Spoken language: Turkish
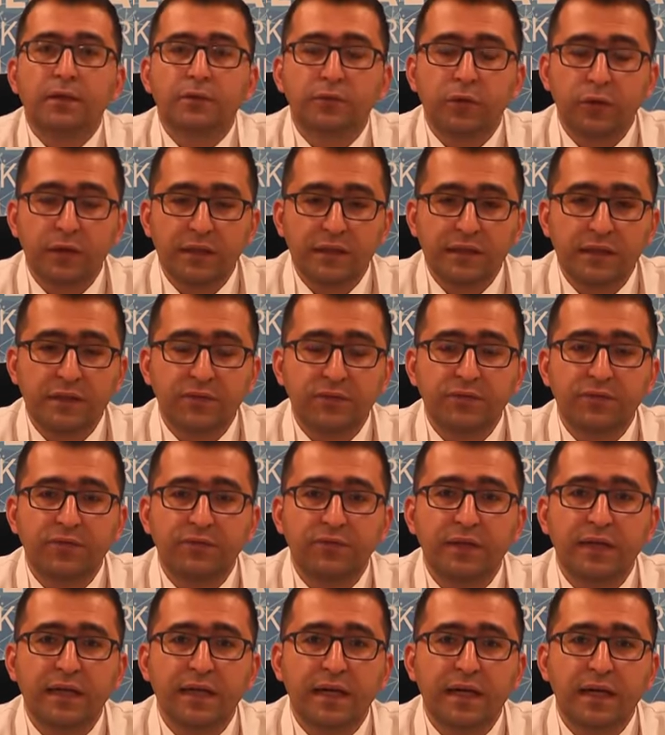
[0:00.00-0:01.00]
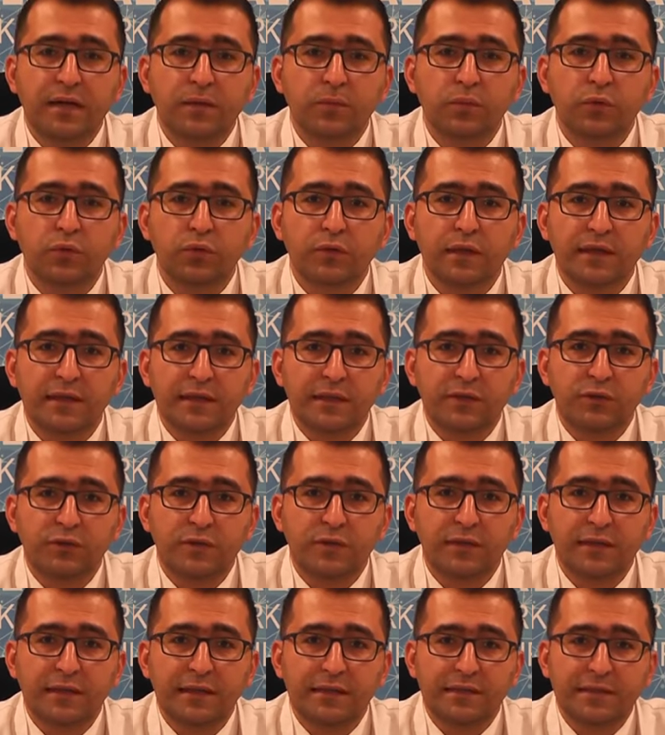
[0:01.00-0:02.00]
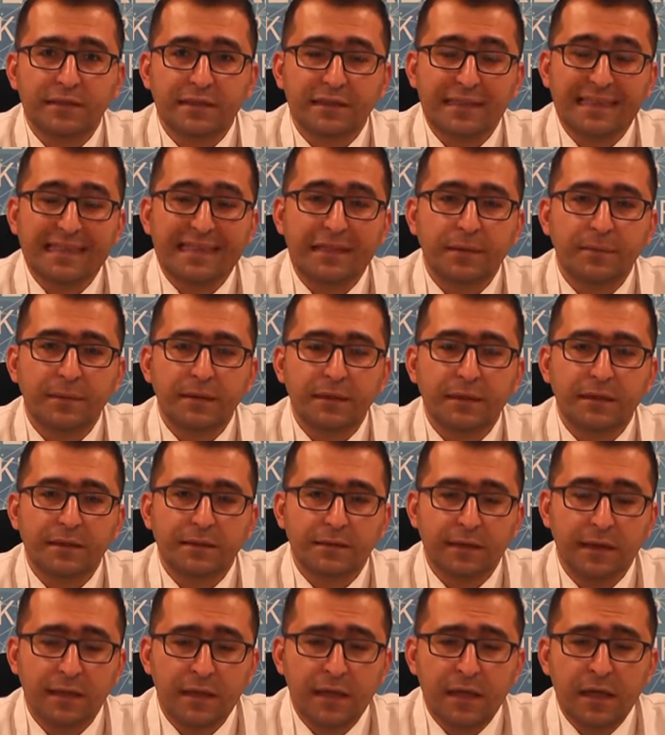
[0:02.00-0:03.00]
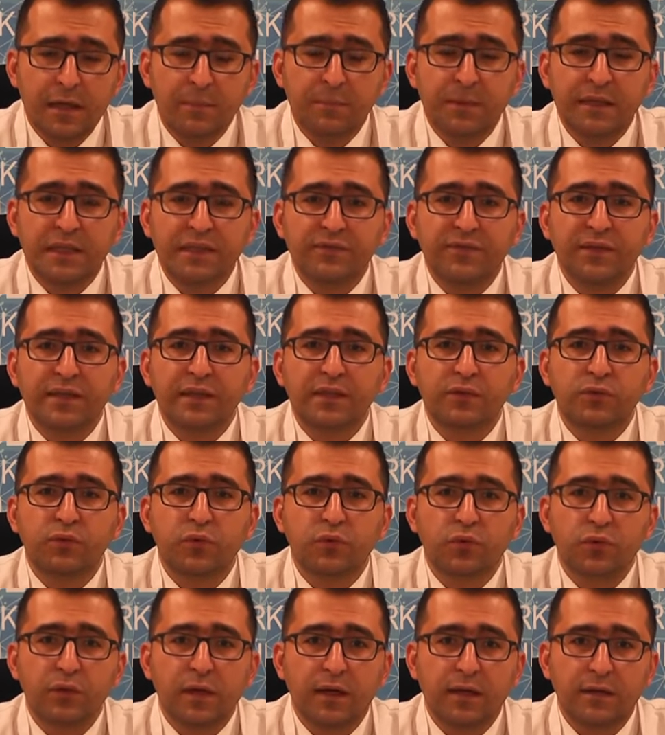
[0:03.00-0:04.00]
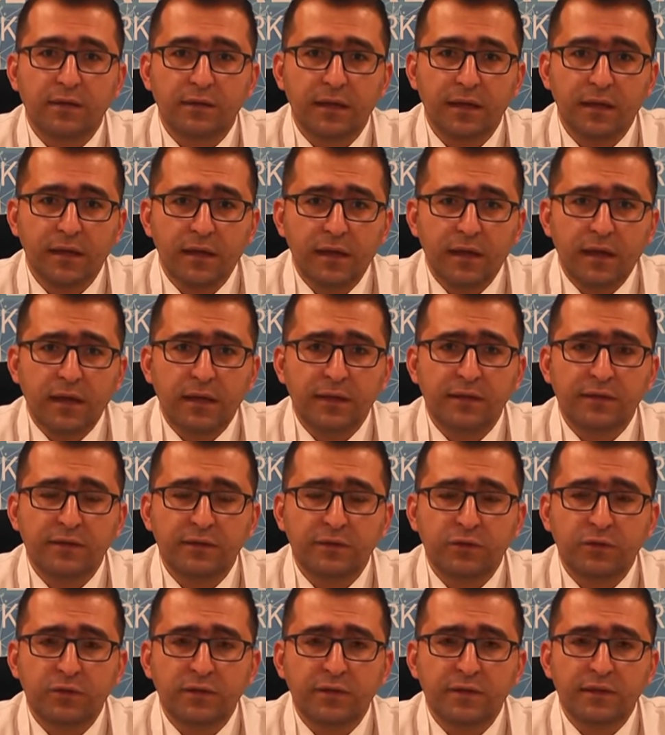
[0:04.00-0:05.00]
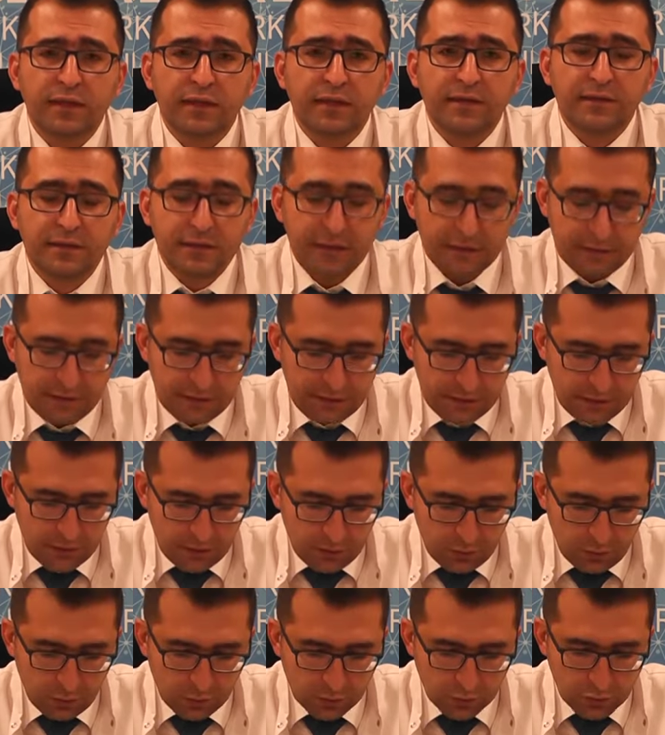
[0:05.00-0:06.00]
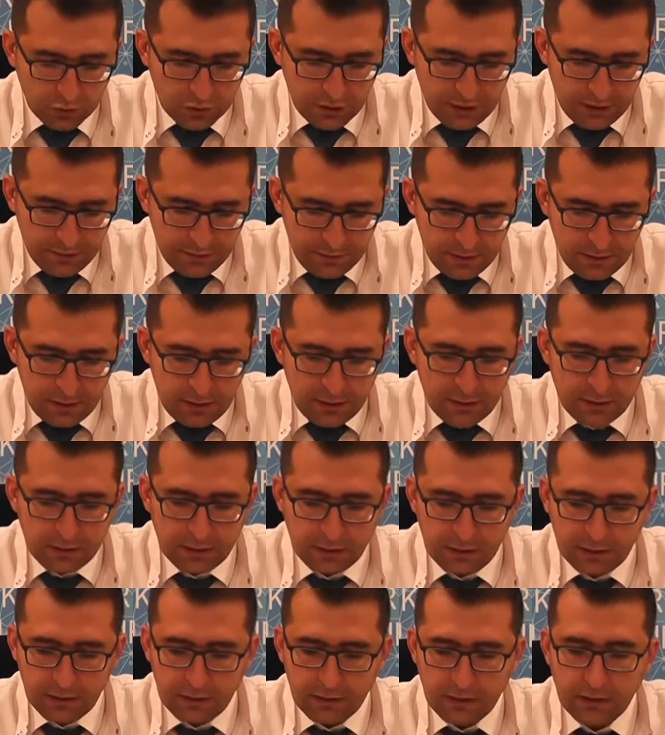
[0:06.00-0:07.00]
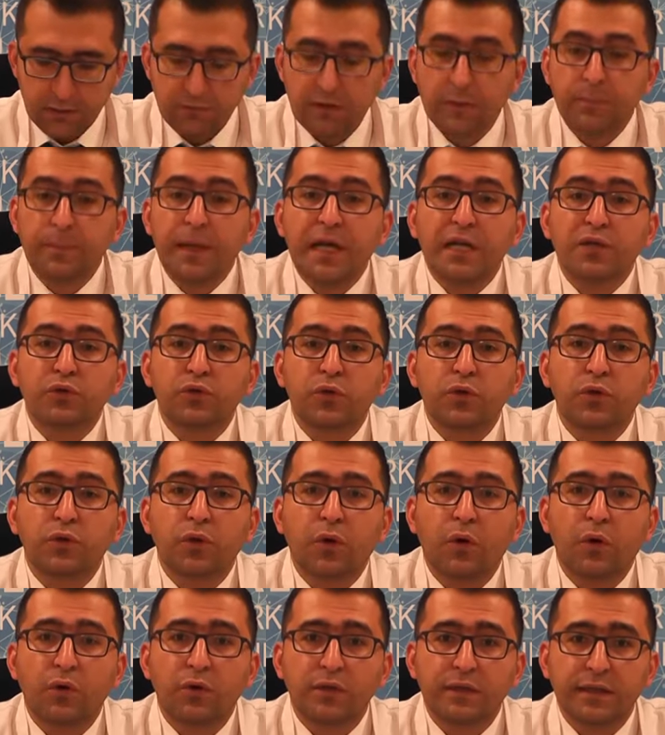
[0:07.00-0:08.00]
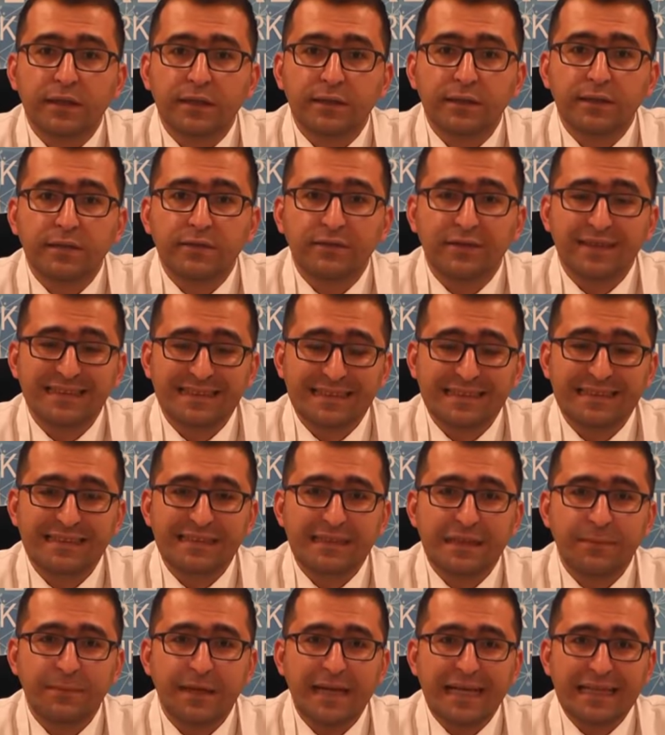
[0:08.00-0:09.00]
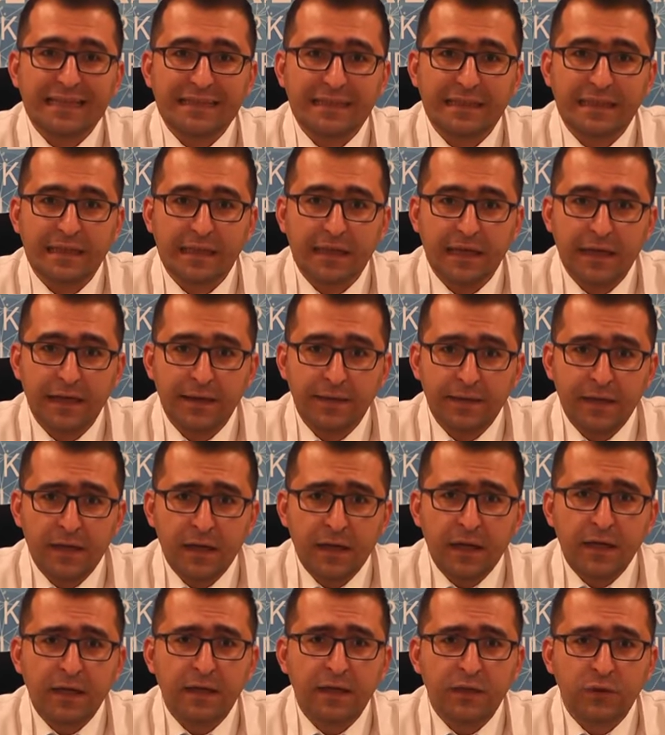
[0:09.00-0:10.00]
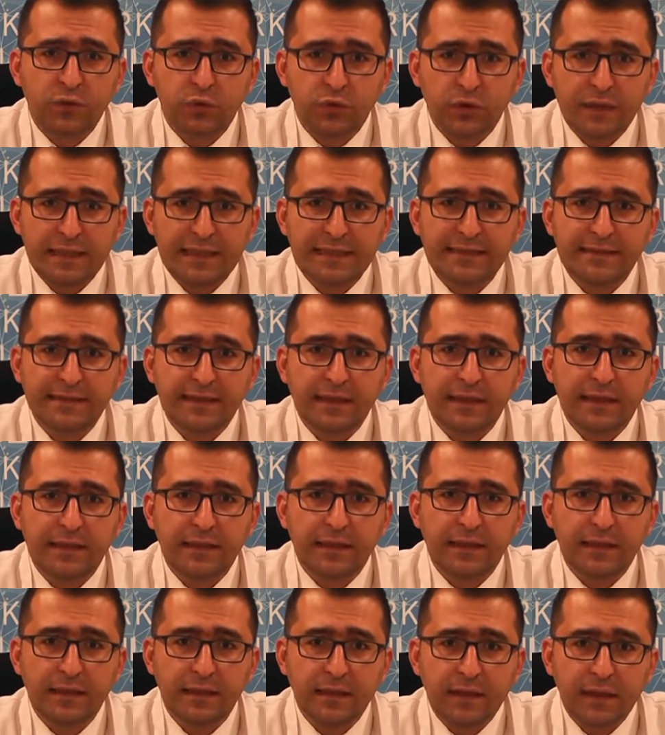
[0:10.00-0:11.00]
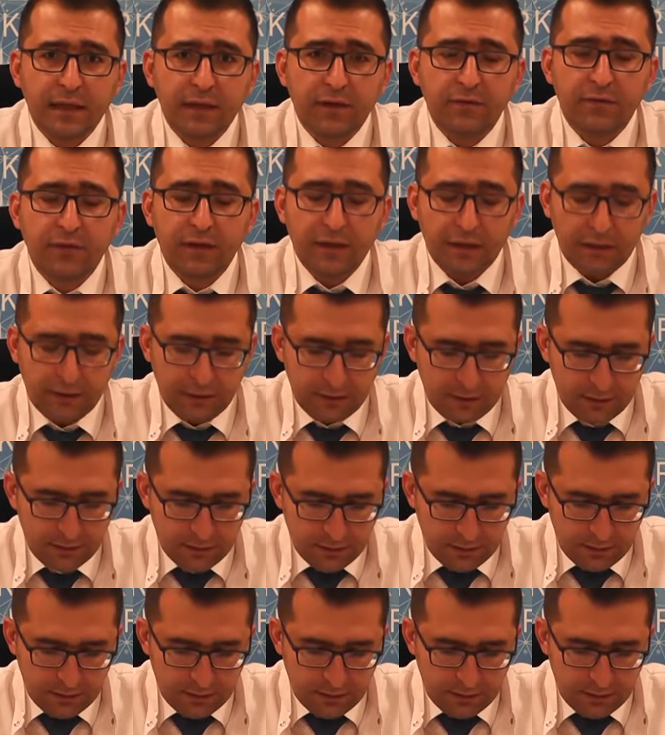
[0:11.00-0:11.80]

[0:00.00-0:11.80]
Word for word: relatif veya mutlak insülin eksikliğiyle birlikte periferik dokularda insülin direnci nedeniyle oluşan e, ve pek çok organı ve sistemi etkileyen e, kronik seyirli ve e,